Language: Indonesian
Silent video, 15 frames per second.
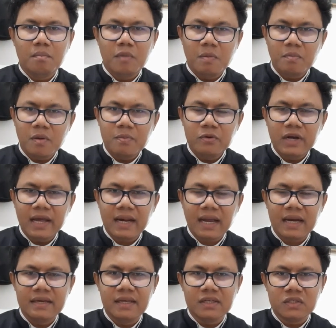
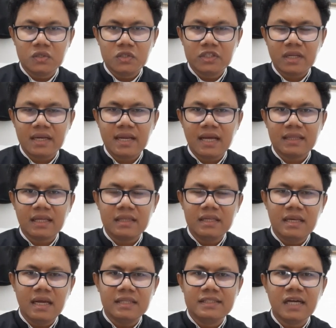Mempopulerkan Yesus ternyata
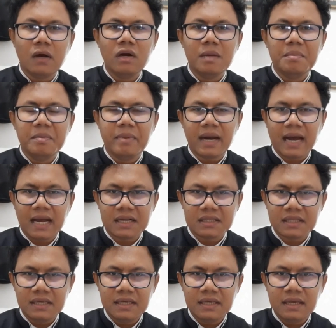tidak jauh lebih
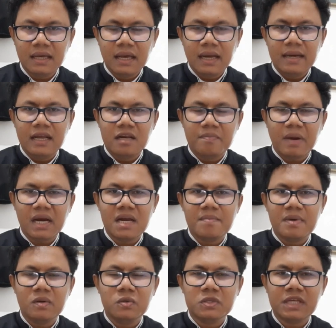berarti daripada
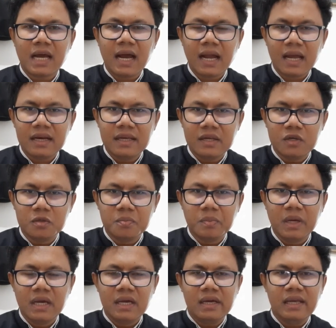mengusahakan
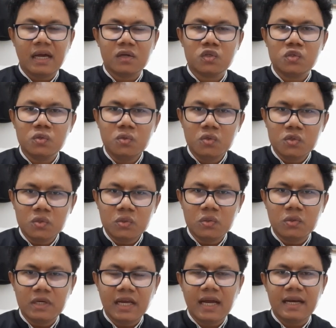hidup yang
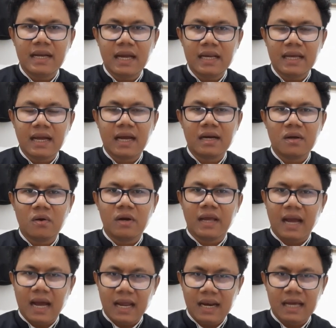sungguh-sungguh dikendalikan
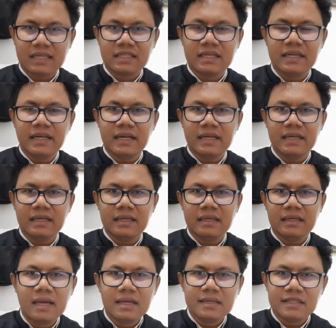oleh Allah sendiri
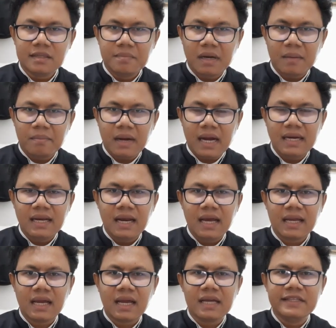sebab
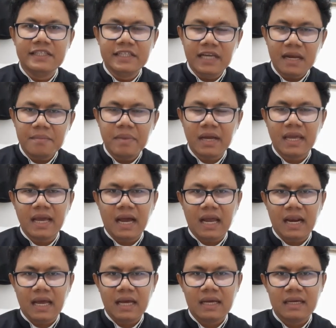adalah kekejian bagi
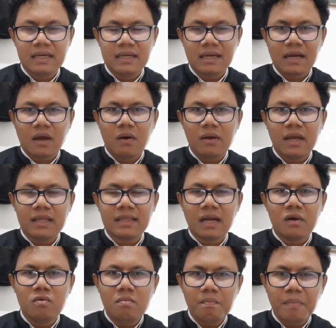Allah kalau kita
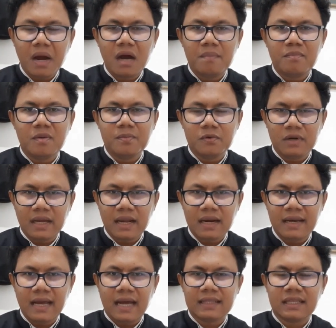numpang
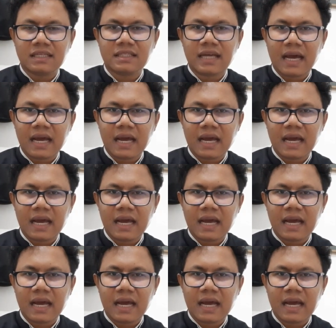populer di atas